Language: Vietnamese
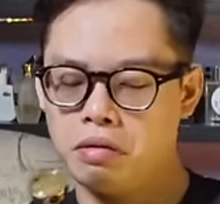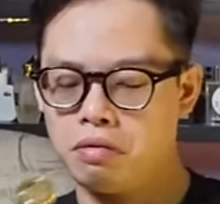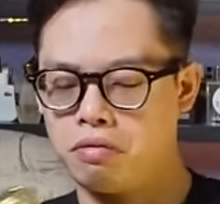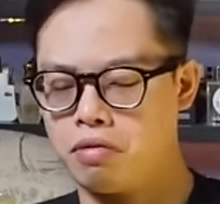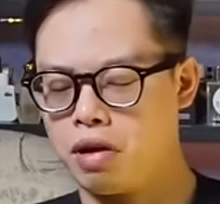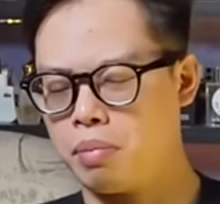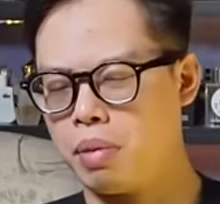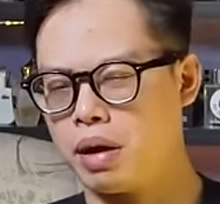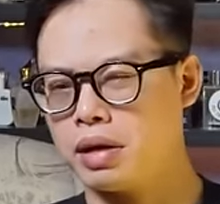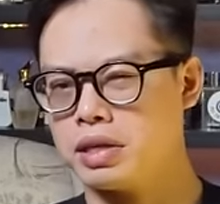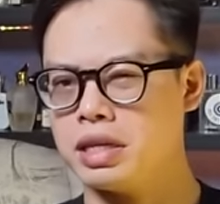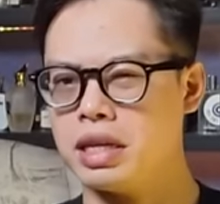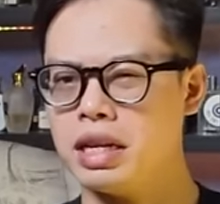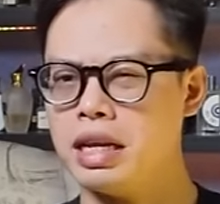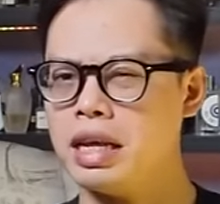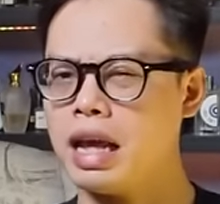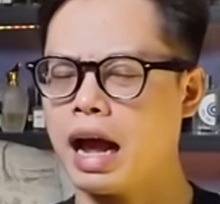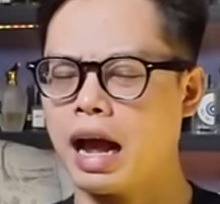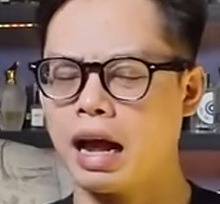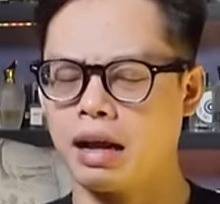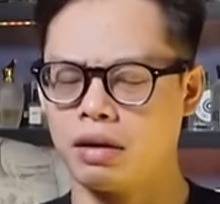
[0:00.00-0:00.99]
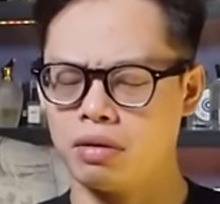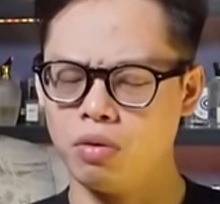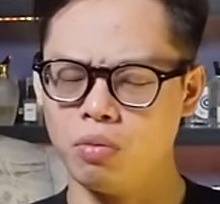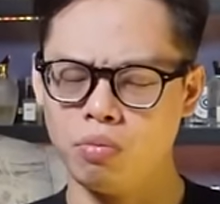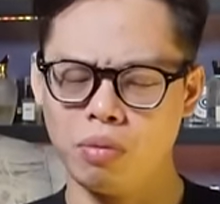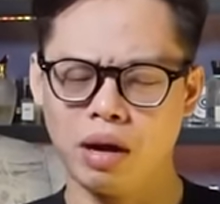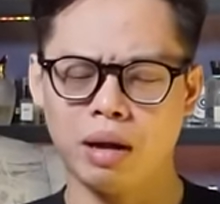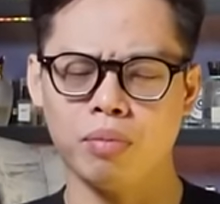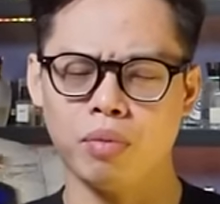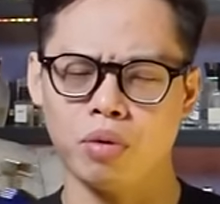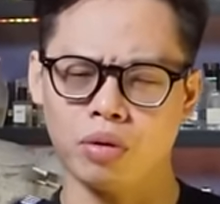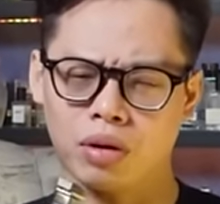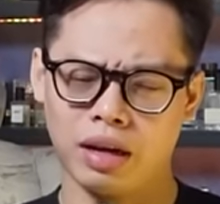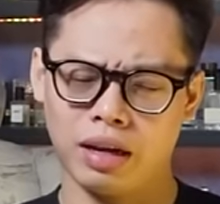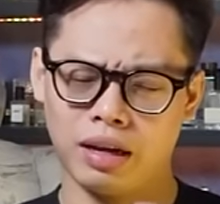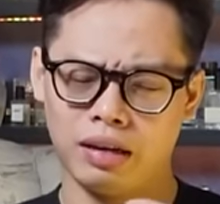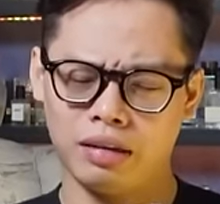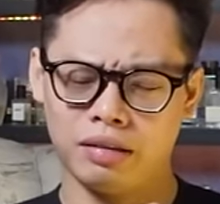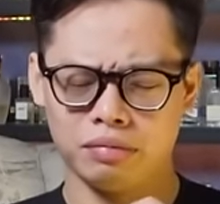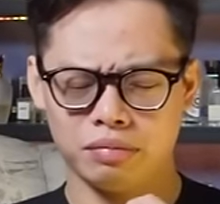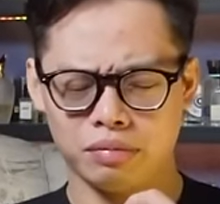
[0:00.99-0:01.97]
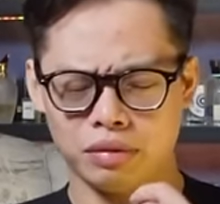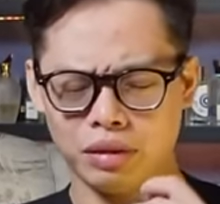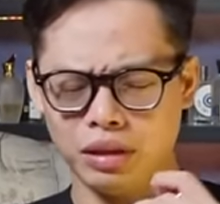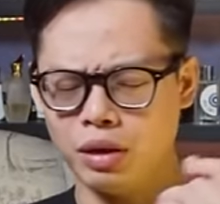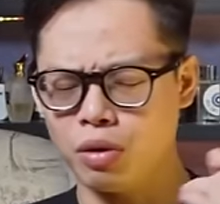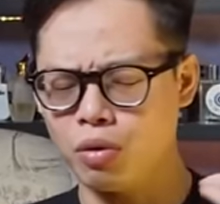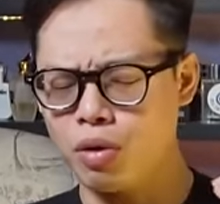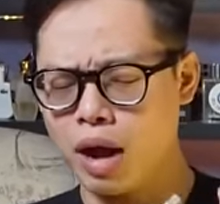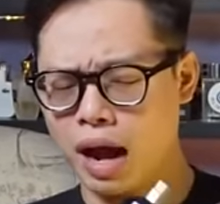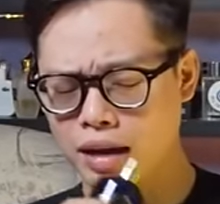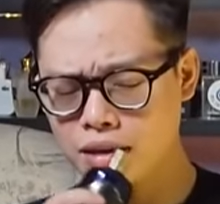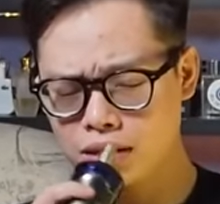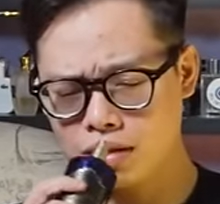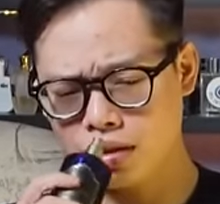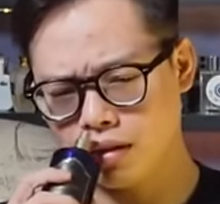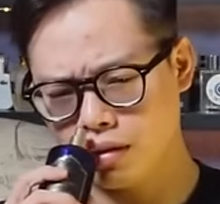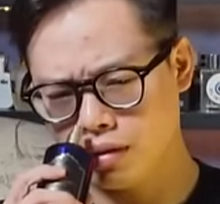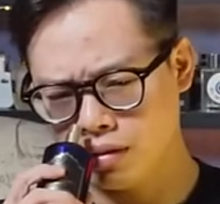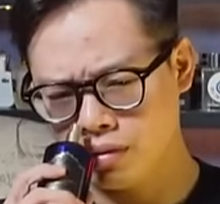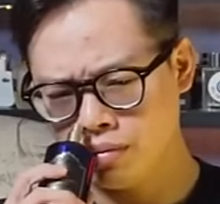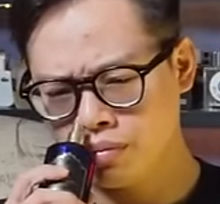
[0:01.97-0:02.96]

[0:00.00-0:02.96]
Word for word: và basilia đúng là một cái điều đáng sợ